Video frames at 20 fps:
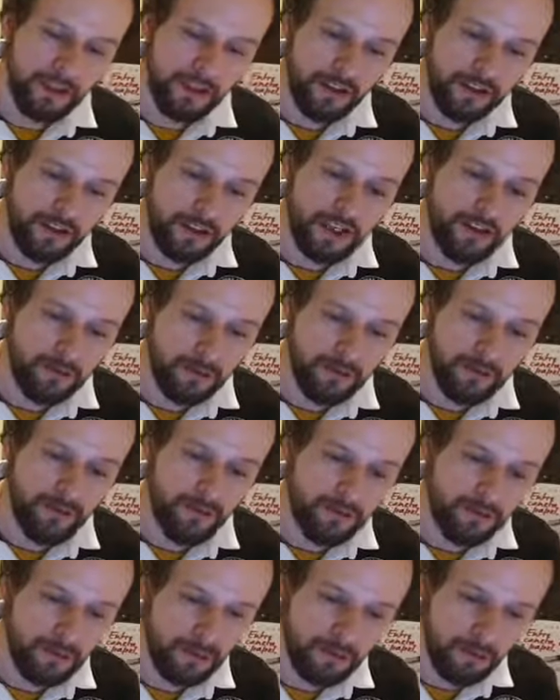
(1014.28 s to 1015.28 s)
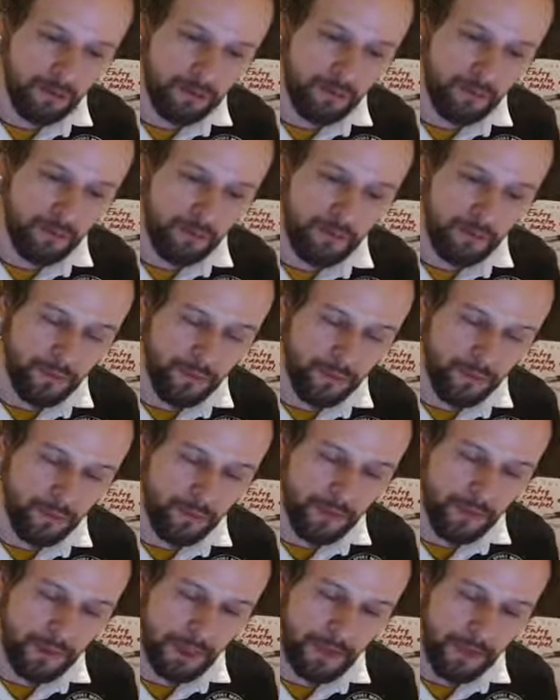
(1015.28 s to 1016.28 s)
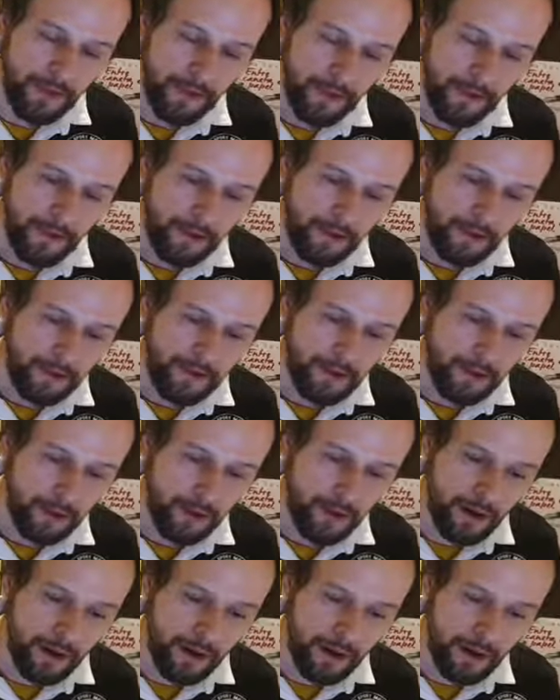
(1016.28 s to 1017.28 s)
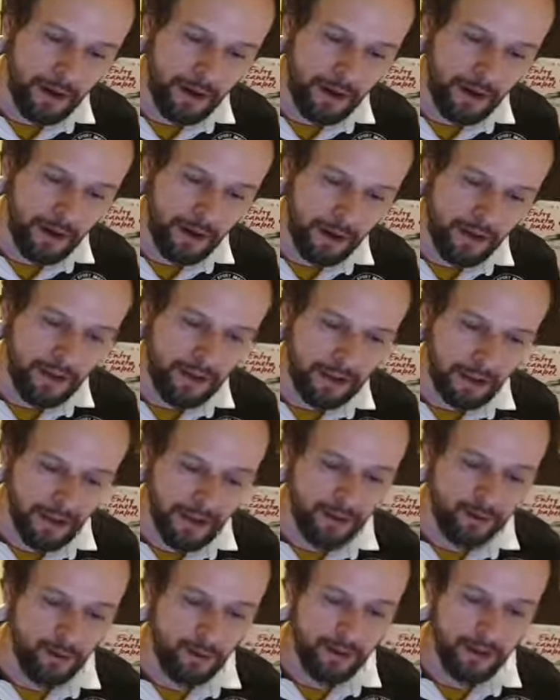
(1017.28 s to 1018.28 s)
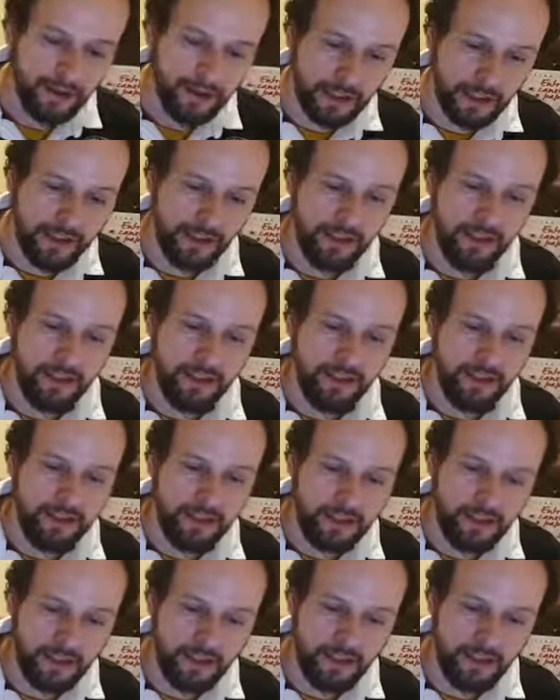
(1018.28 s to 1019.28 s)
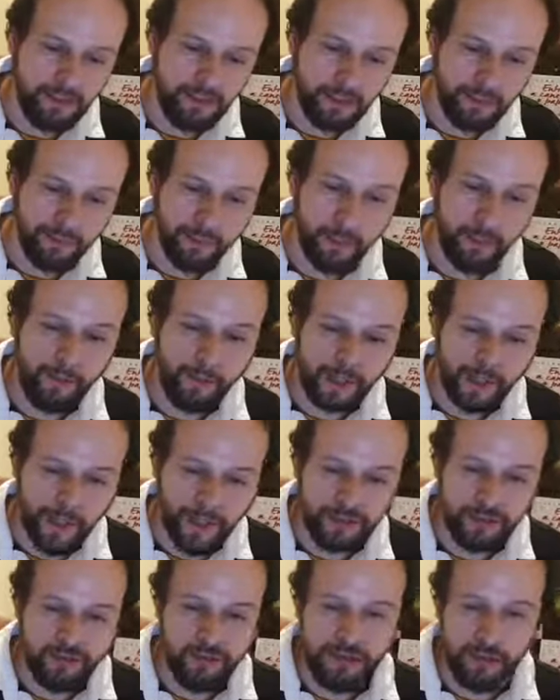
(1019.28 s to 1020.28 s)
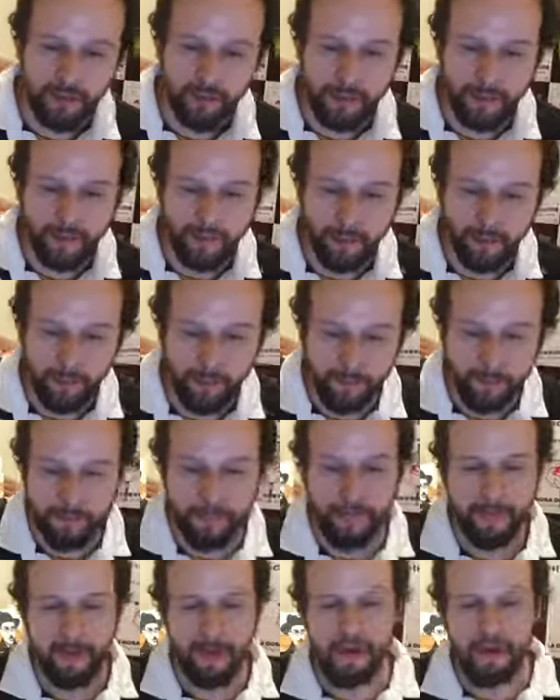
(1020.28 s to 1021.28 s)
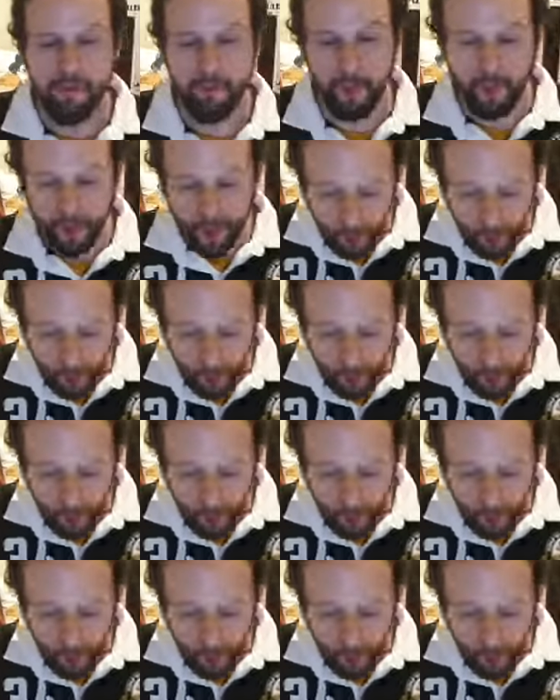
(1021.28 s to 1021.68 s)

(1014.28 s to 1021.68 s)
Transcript: seres de, de um, né? Então é, a literatura tem sim a sua proeminência, o seu papel. Muito